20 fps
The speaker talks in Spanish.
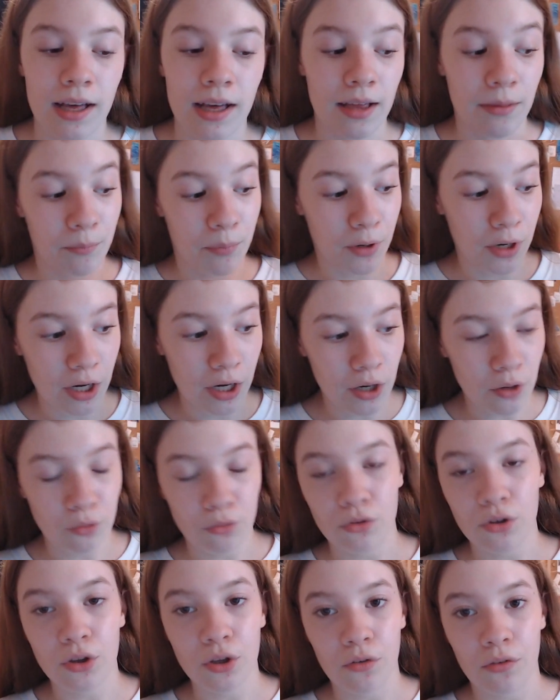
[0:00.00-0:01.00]
ponerlo en un
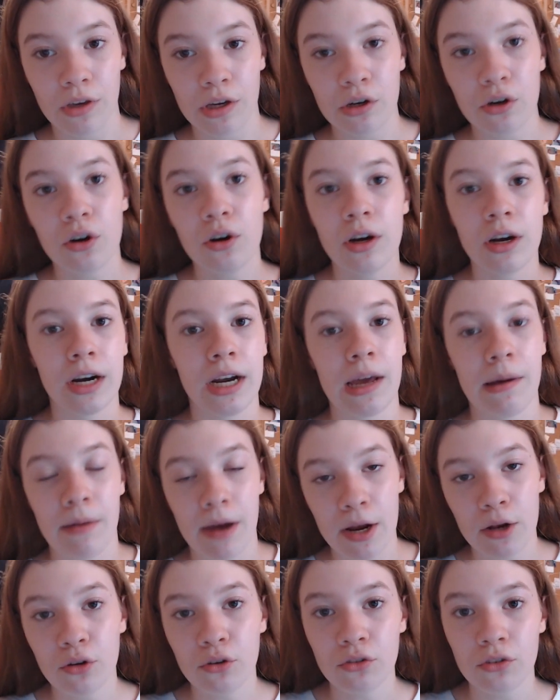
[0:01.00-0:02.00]
sitio fijo,
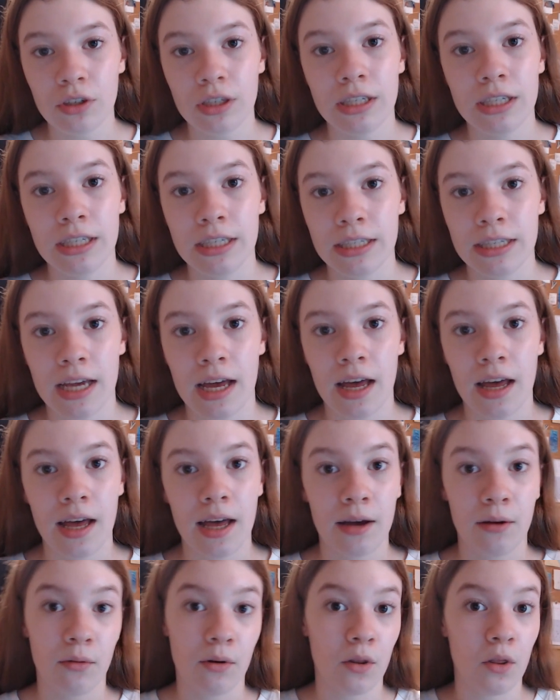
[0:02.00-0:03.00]
grabaros y
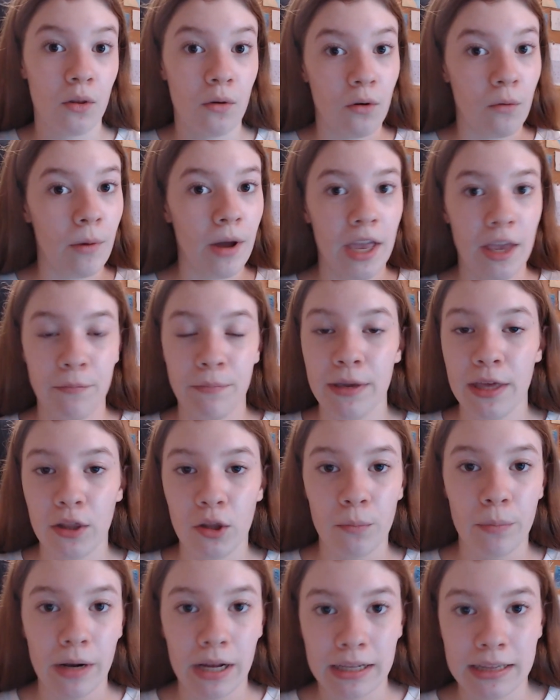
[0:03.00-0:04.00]
ya cuando vayáis
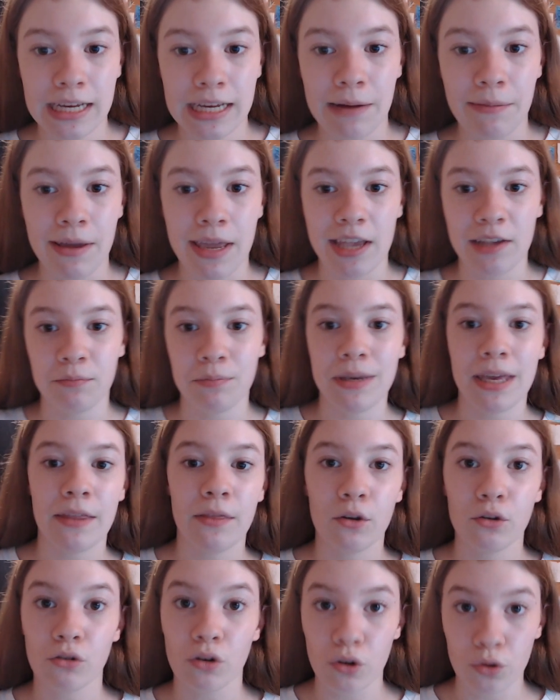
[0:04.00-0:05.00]
pillando práctica, vayáis
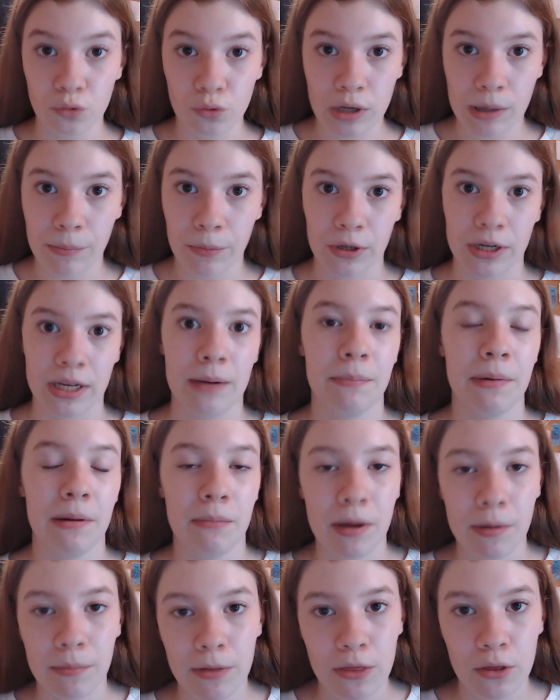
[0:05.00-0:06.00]
pillando soltura, porque el
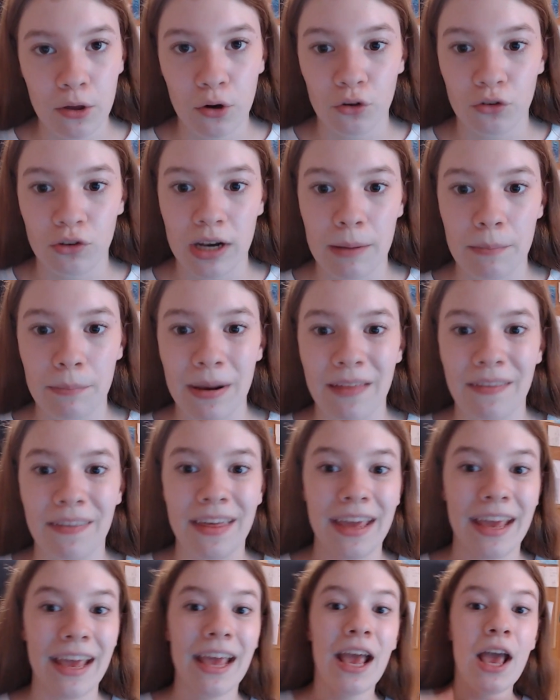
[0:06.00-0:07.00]
primer vídeo no será en plan
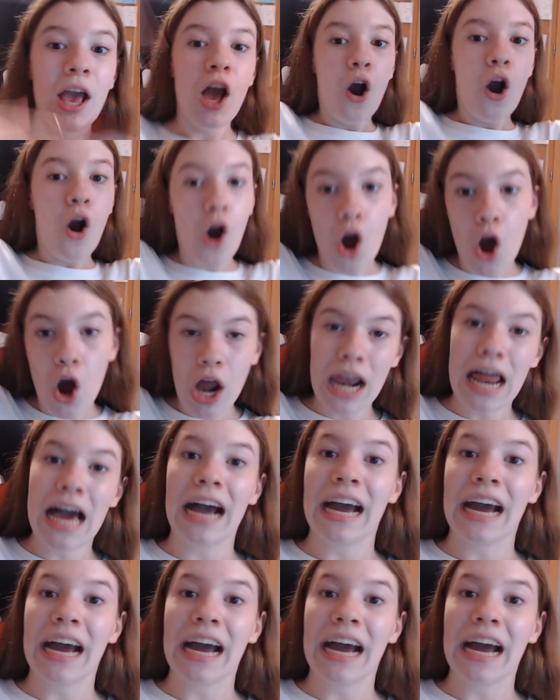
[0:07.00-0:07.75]
de ¡Hola